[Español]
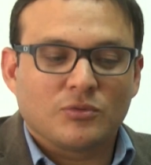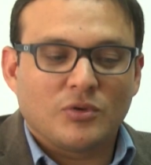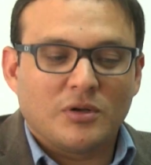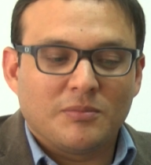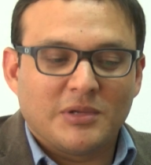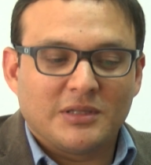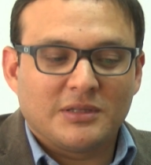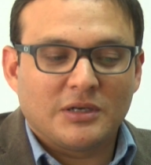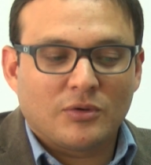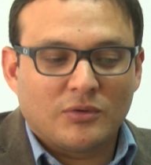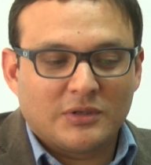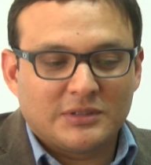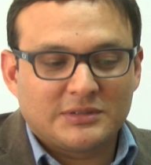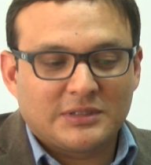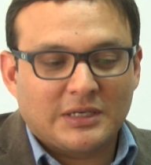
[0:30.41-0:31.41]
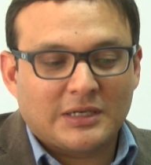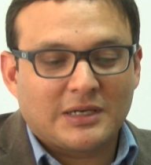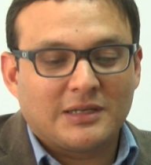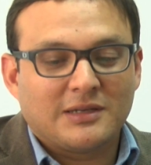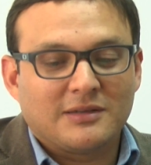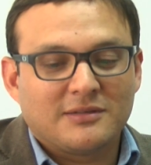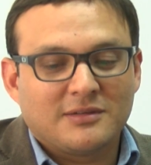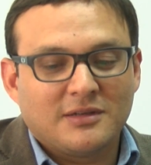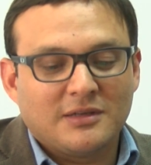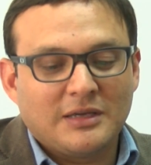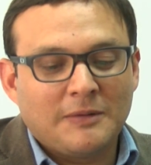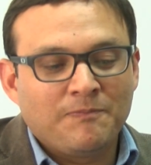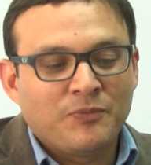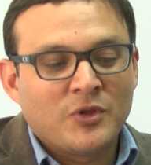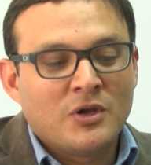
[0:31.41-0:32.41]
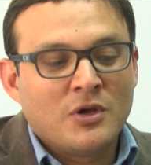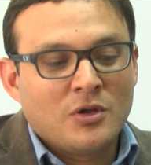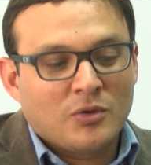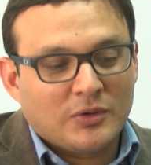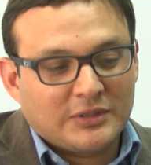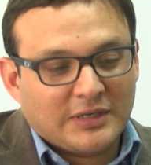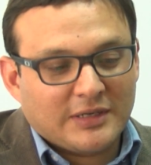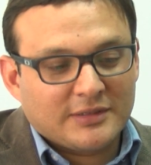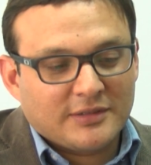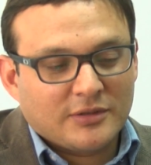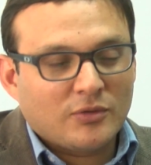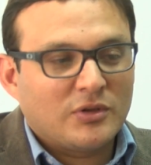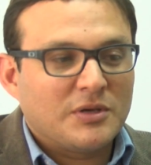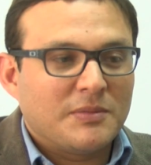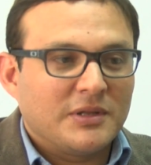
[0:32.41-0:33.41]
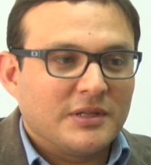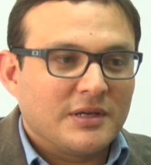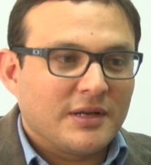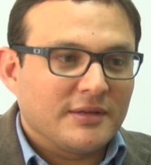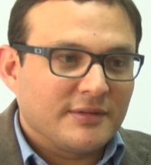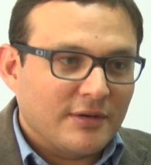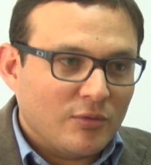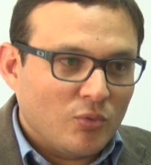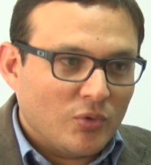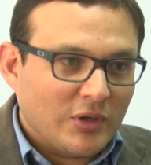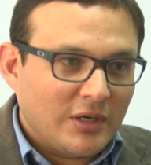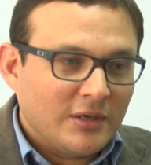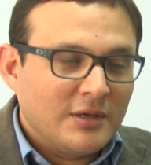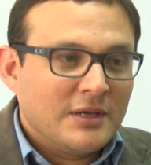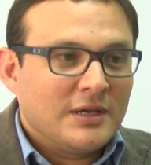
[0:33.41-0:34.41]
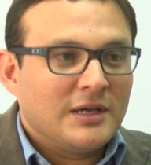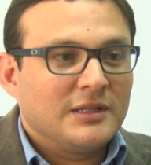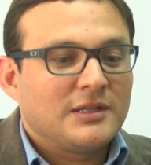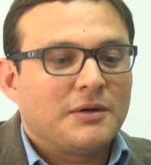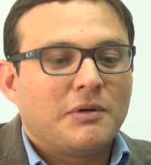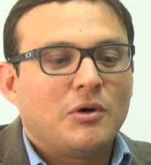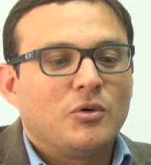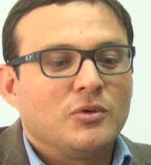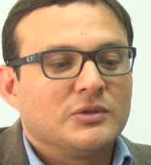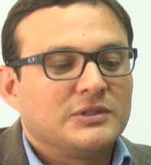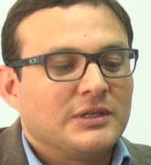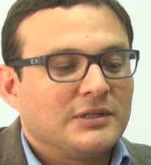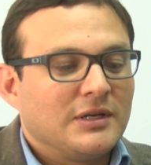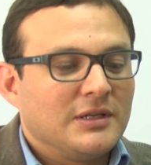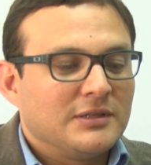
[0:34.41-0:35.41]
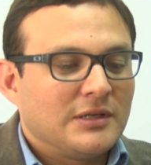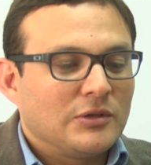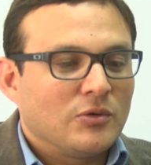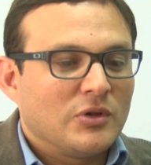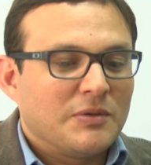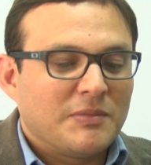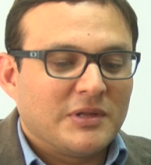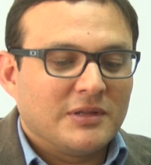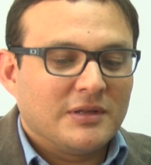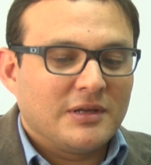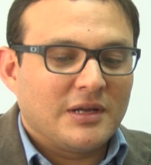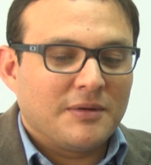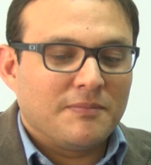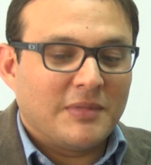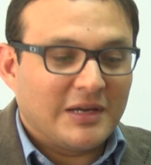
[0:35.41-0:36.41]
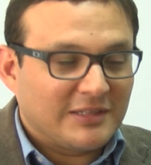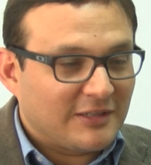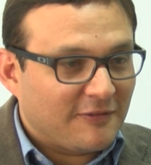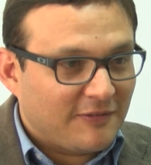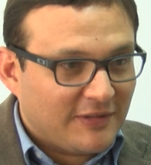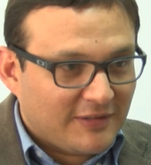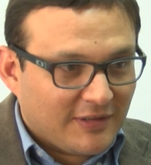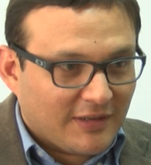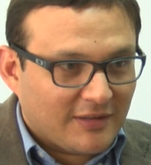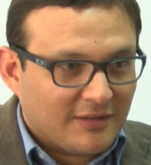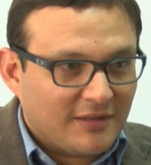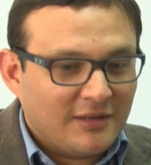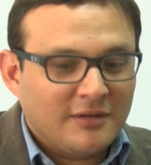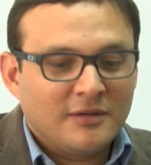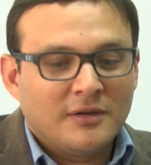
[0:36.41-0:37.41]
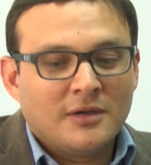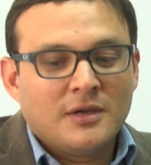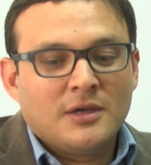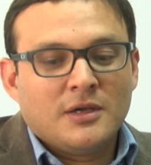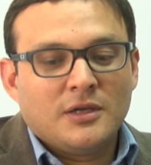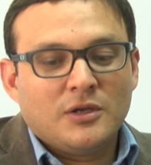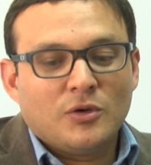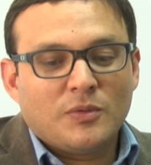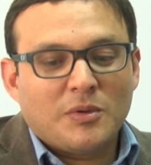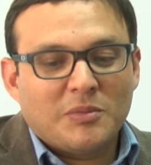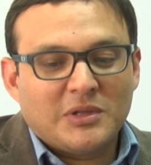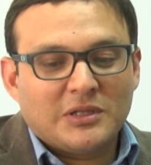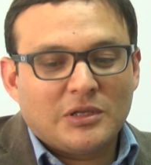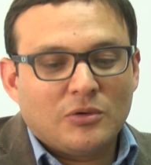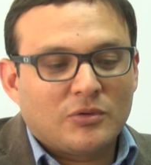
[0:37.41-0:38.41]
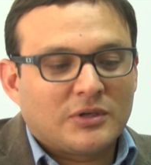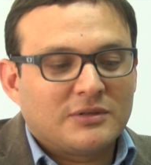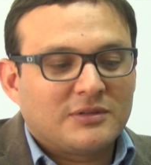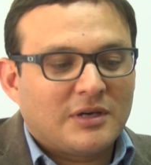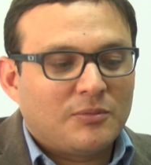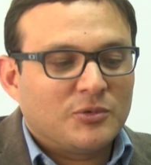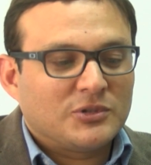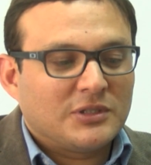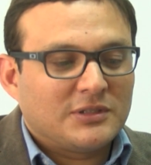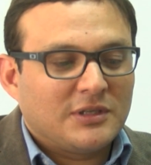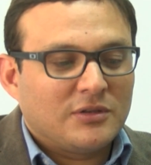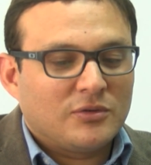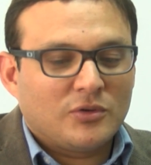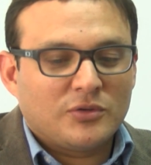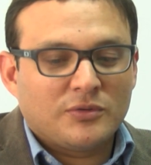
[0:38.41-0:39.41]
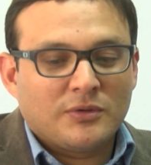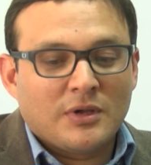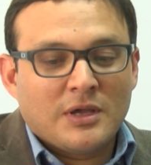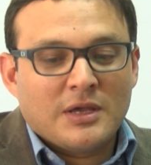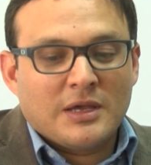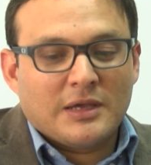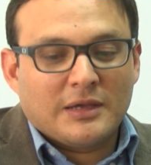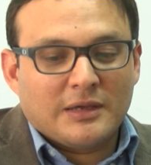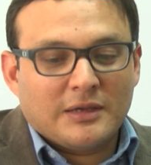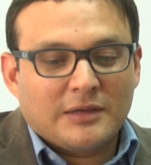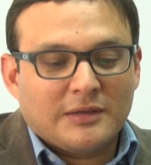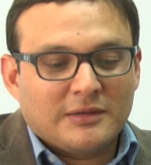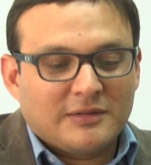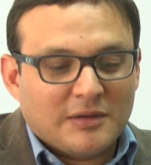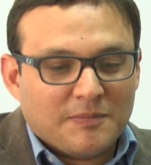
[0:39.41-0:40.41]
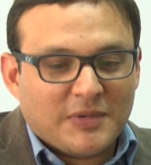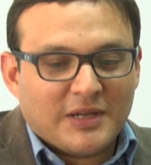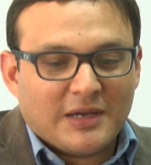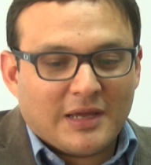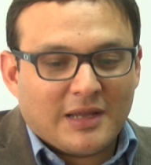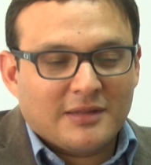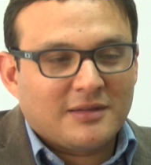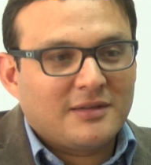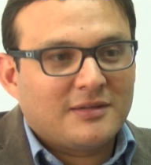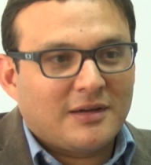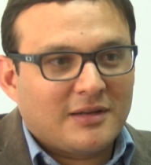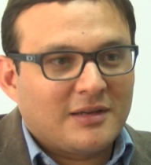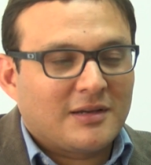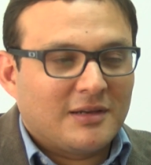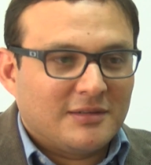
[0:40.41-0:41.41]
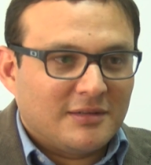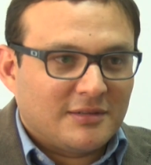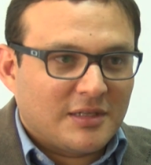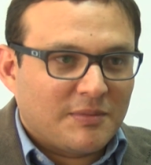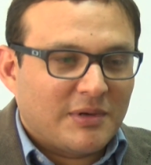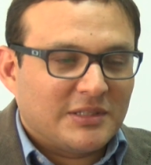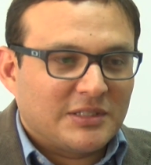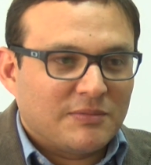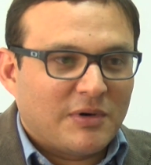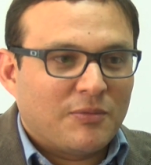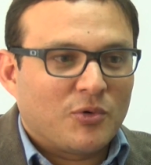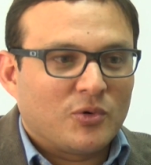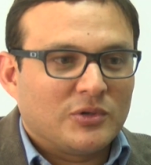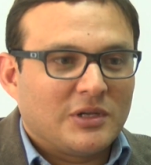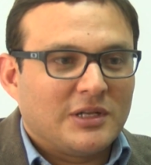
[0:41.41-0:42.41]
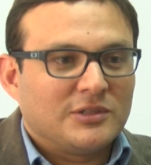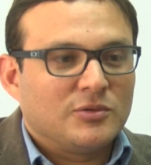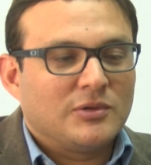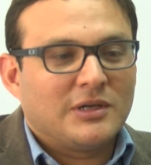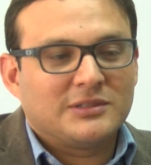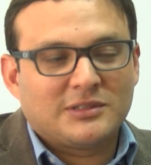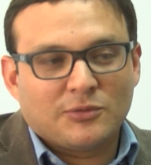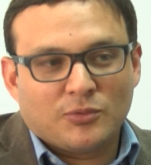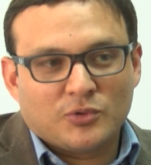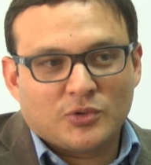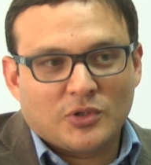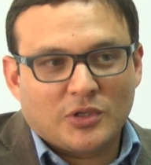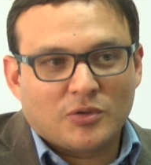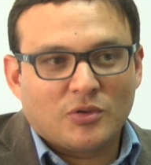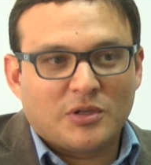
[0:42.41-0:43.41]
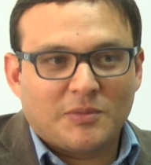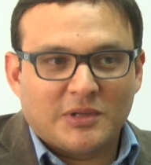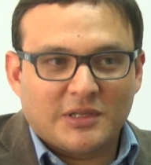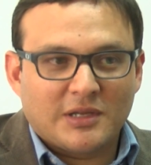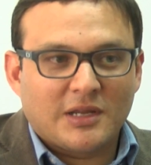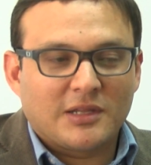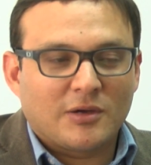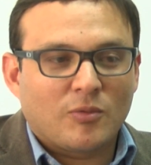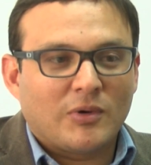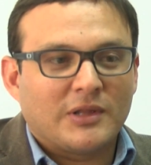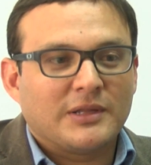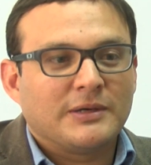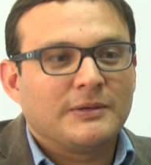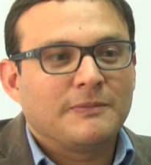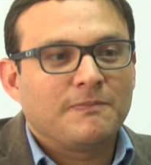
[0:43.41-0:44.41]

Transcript: Actualmente con esta canastilla lo están haciendo de manera segura, el trabajo lo están realizando de manera más eficiente y obviamente lo que estamos haciendo es eh, siempre garantizar de que el sistema de semáforos de la ciudad esté funcionando de manera adecuada.